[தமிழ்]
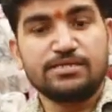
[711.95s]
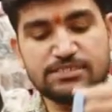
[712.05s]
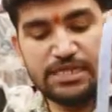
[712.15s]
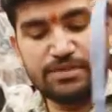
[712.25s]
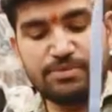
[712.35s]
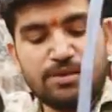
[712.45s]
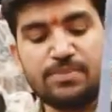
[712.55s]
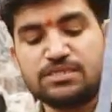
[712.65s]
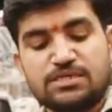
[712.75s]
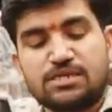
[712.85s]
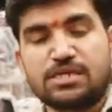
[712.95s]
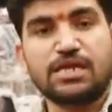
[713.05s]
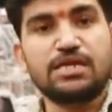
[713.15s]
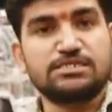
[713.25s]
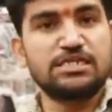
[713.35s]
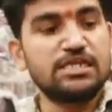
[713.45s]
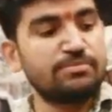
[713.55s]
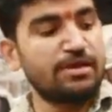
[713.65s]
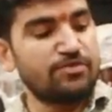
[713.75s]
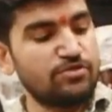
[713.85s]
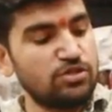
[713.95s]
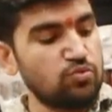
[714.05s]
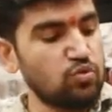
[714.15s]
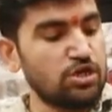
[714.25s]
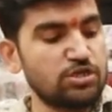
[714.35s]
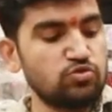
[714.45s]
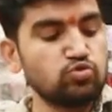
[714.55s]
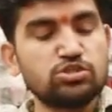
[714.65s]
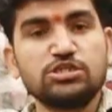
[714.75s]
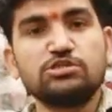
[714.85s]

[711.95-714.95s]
ஸ்லிங் பேக் பார்த்துட்டு இருக்கேன் ஸ்லிங் பேக் வந்து உங்களுக்கு நூற்றி